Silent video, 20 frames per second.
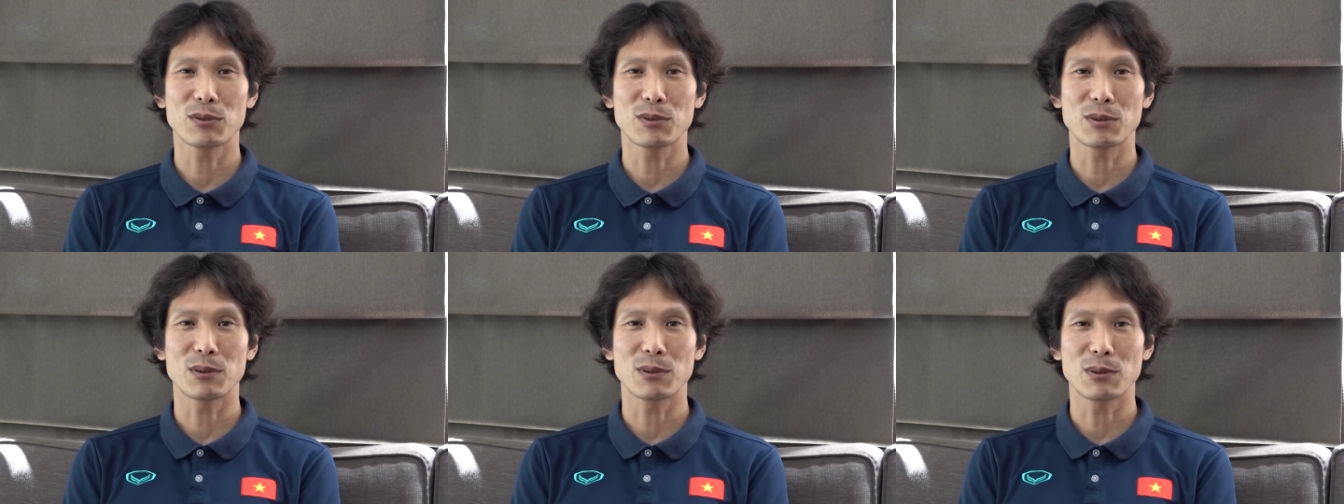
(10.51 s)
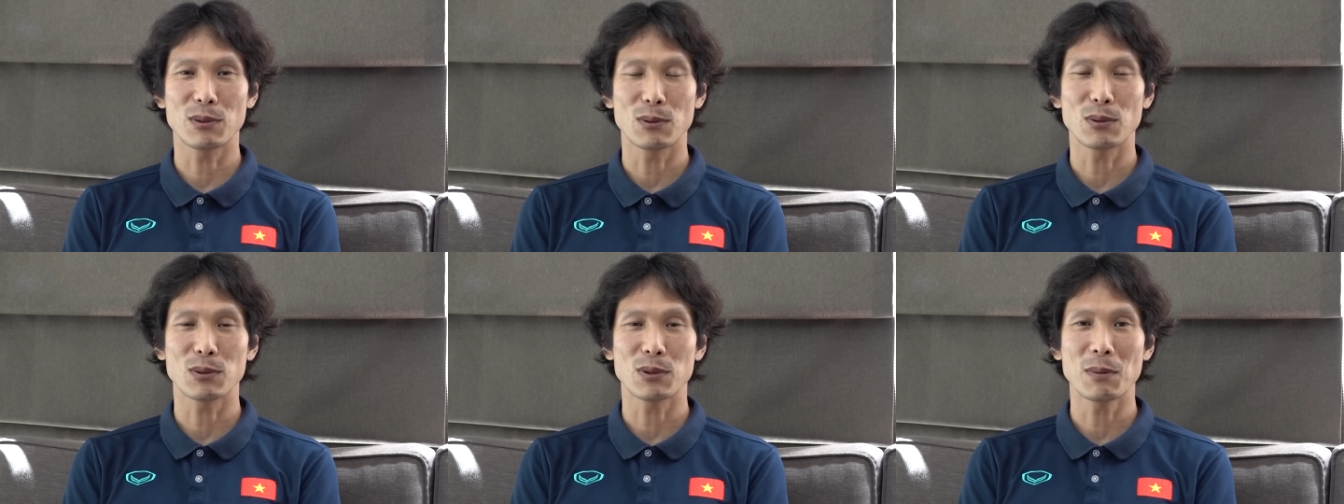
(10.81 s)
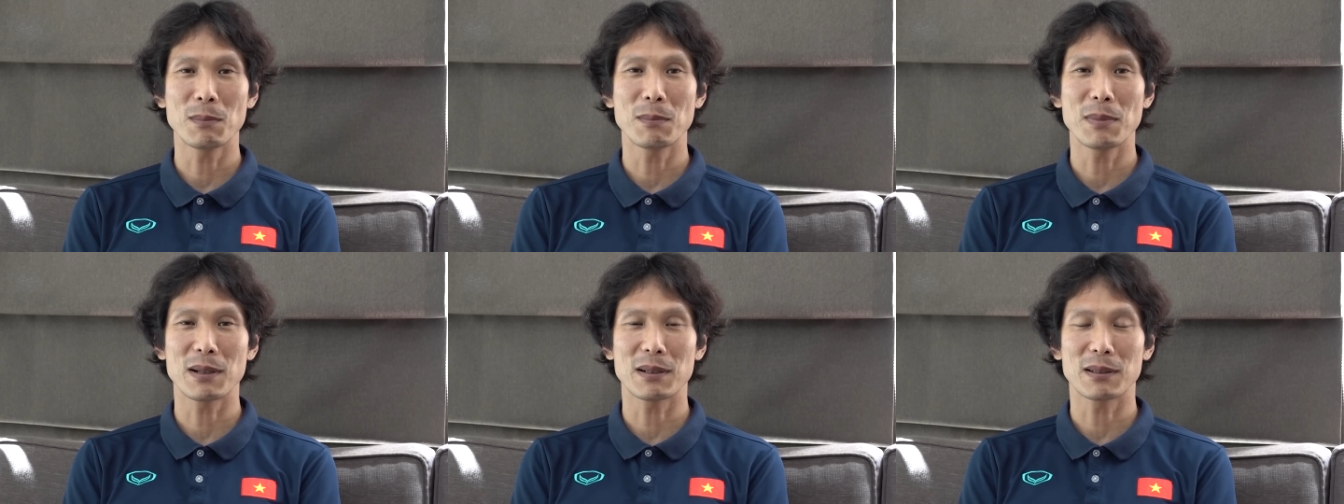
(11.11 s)
Các cầu thủ
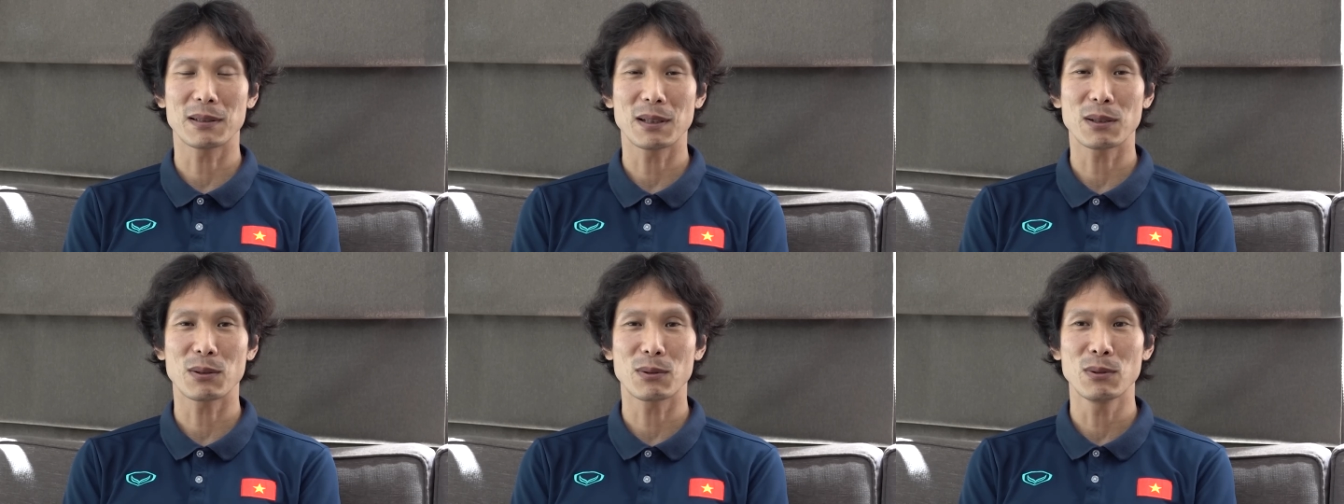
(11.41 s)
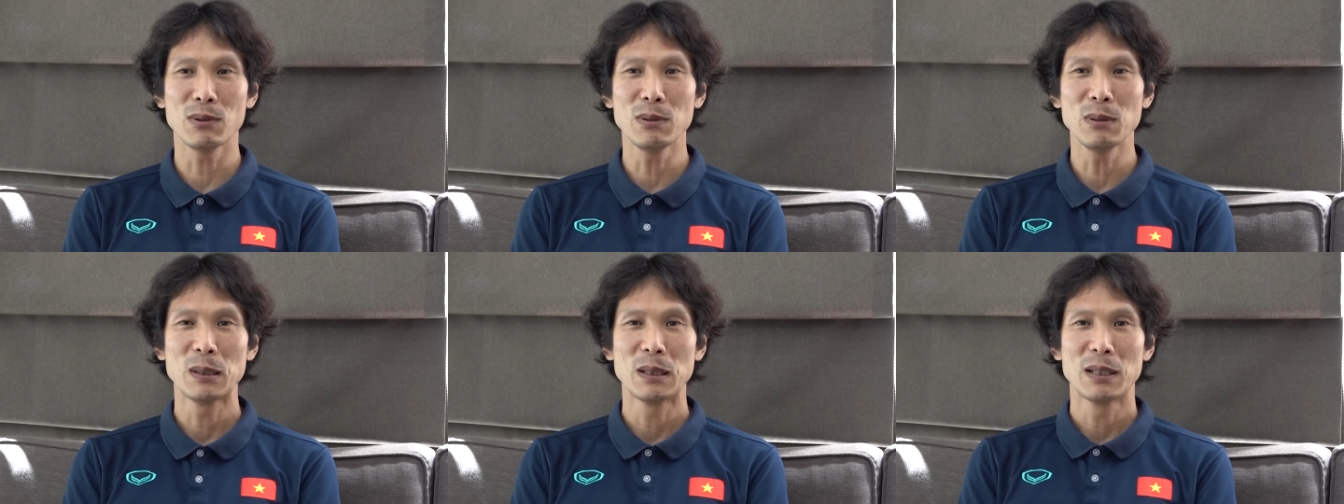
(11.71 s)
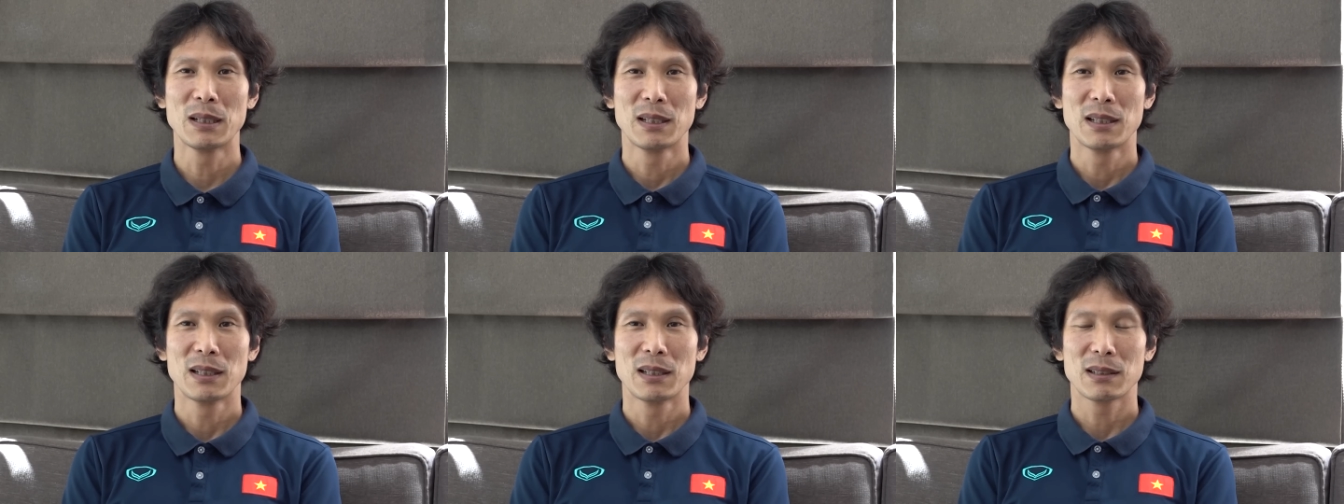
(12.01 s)
trẻ dù chỉ mới
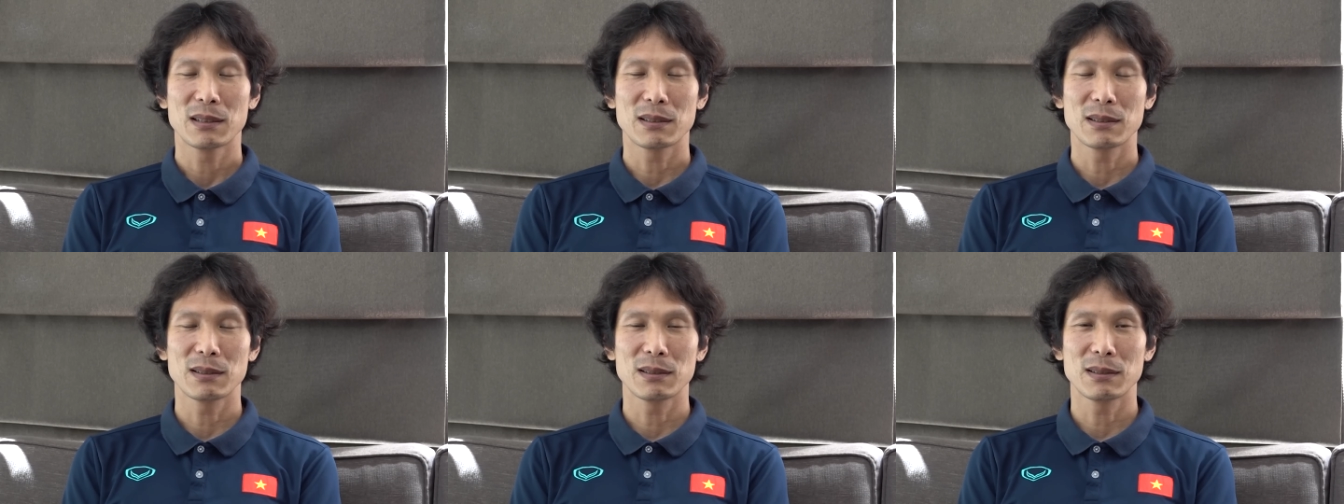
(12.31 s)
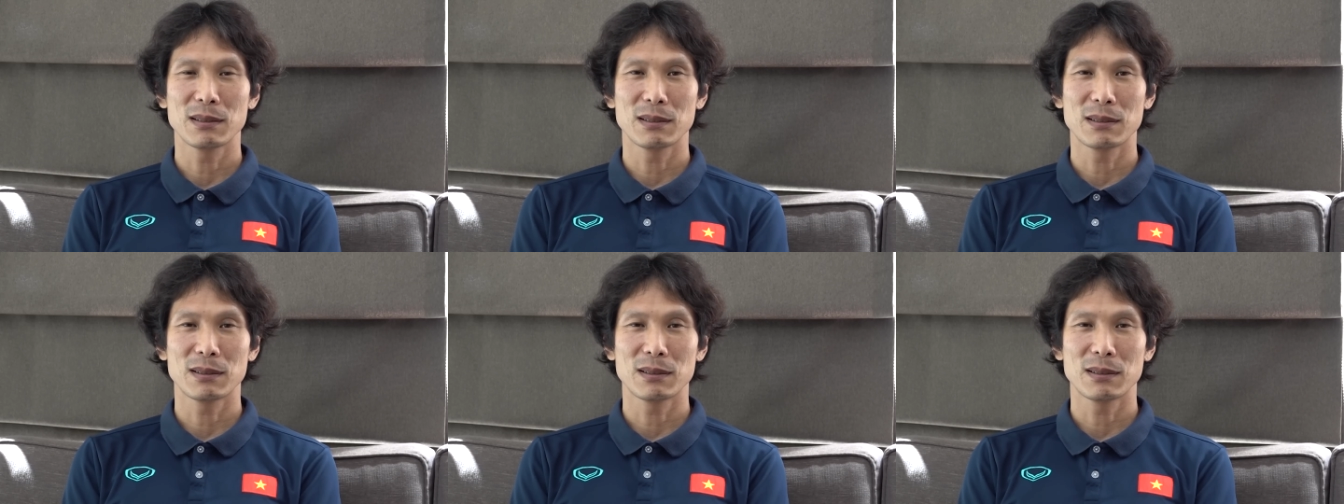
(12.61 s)
19 tuổi